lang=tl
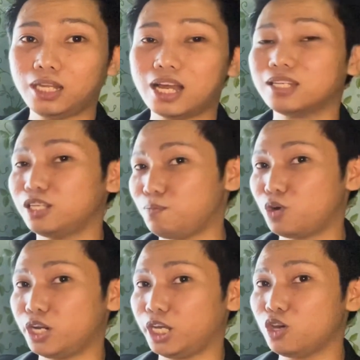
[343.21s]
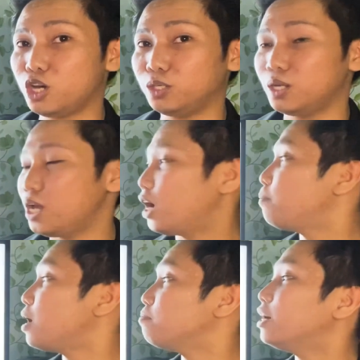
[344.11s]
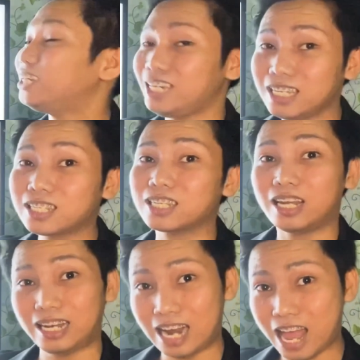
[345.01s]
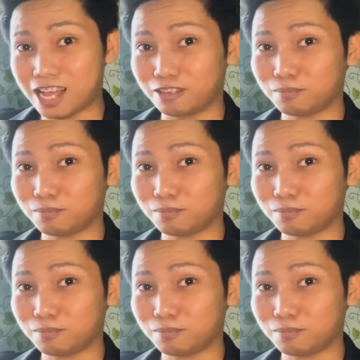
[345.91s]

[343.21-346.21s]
ang symbol na yon kapag may is lang.